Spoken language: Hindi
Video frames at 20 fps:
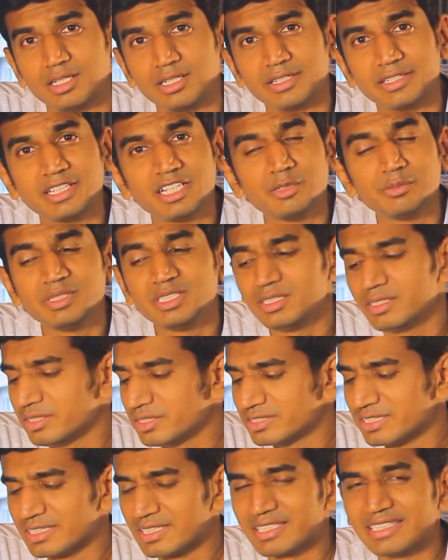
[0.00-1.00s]
रियल मी
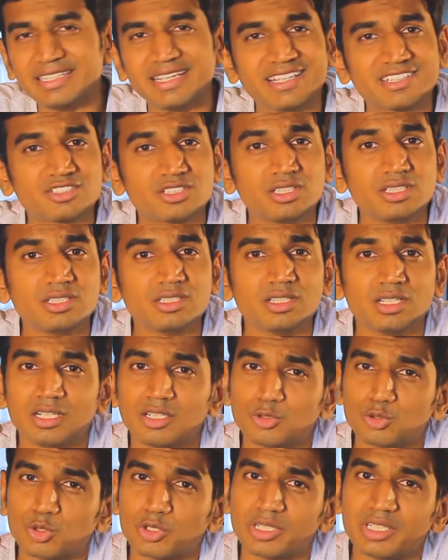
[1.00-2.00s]
रिसेंटली एक्स
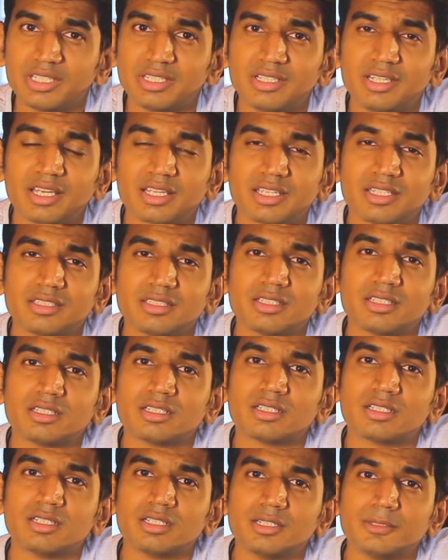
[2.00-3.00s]
उन्होंने इंडिया के
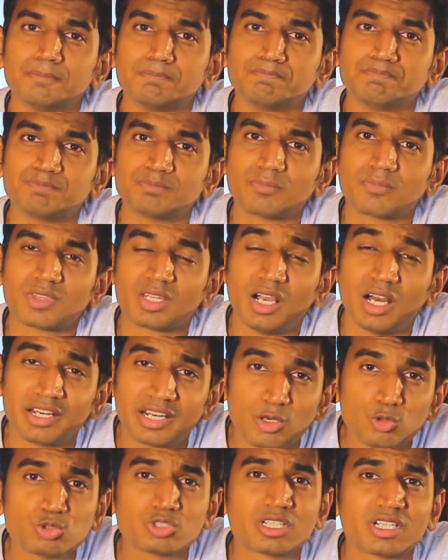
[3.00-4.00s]
अंदर
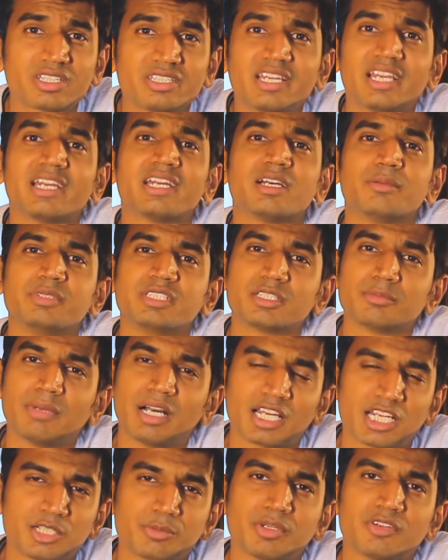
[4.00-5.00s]
अनाउंस कर दिया है अभी तक
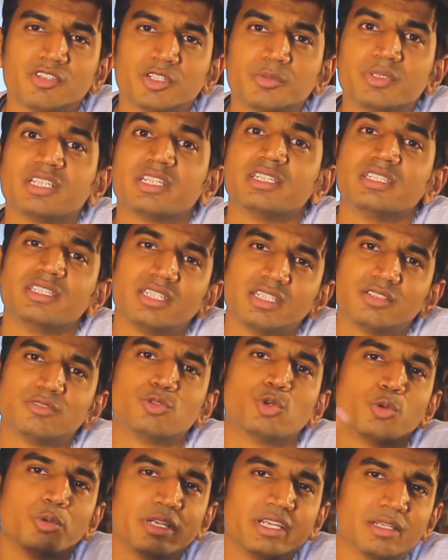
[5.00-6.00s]
मार्केट में अवेलेबल नहीं है
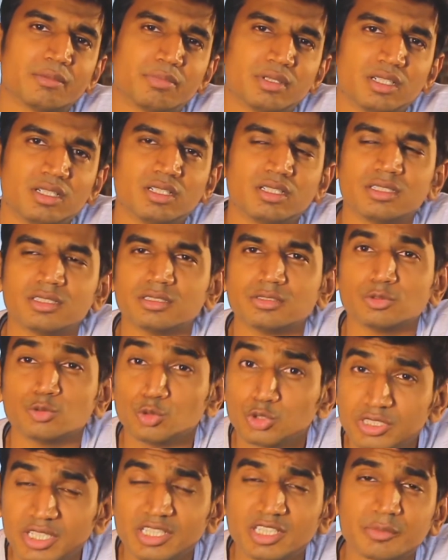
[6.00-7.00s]
वो एक आ,
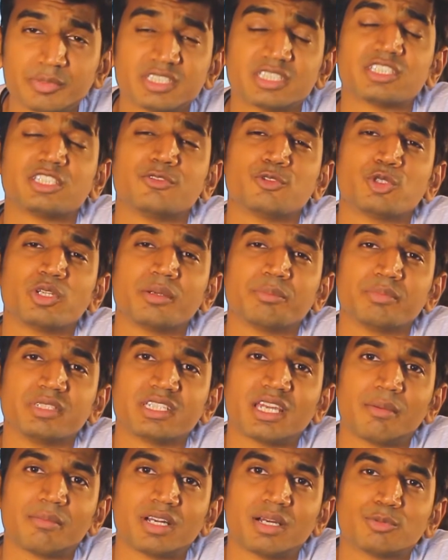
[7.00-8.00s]
उसके अंदर भी 64 फोर
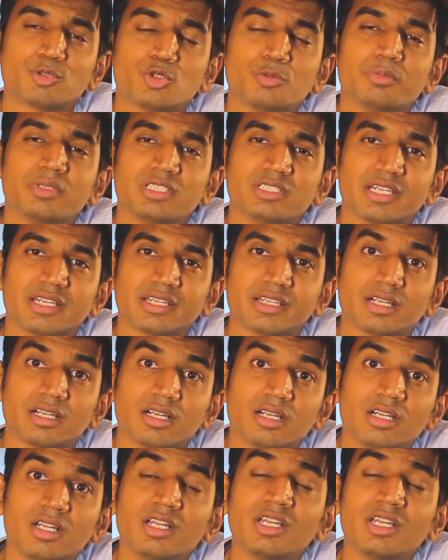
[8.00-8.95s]
कैमरा आपको मिल जाएगा